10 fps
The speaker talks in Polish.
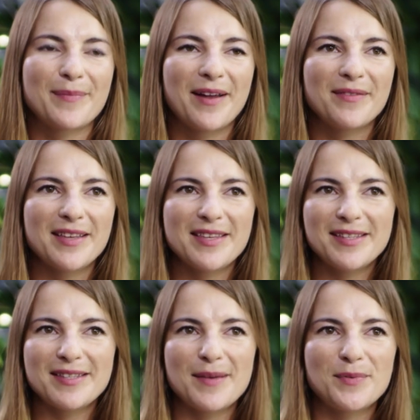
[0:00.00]
naprawdę
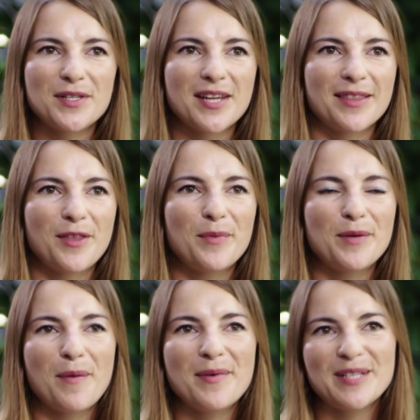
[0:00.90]
nigdy nie przyszedł
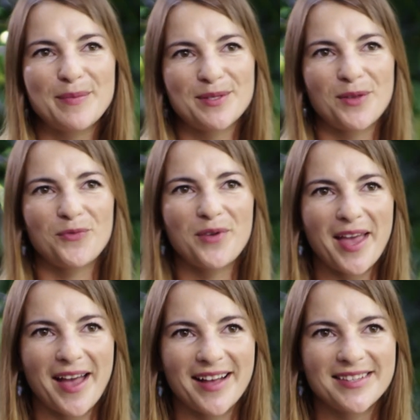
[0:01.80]
dobry moment, żeby stąd
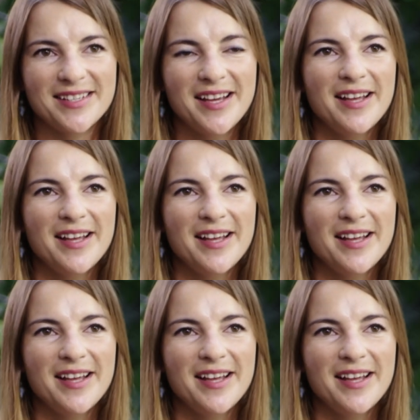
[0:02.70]
wyjechać.